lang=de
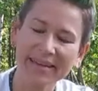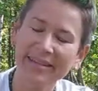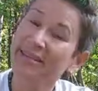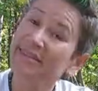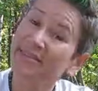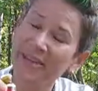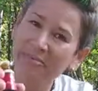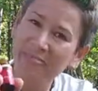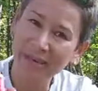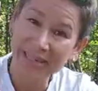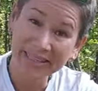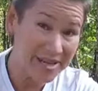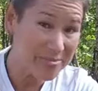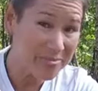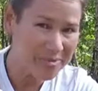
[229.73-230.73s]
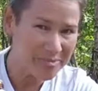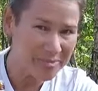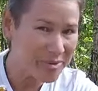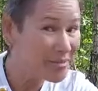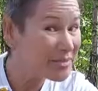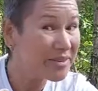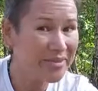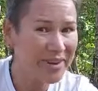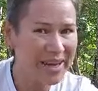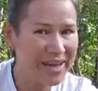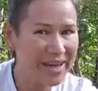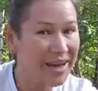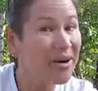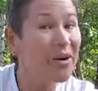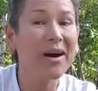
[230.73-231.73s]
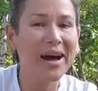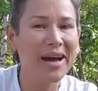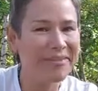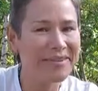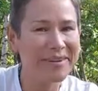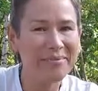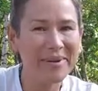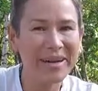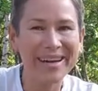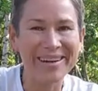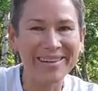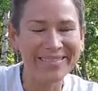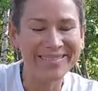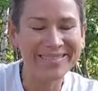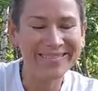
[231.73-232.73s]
Deswegen mein Tipp, probier Weihrauch einfach mal aus.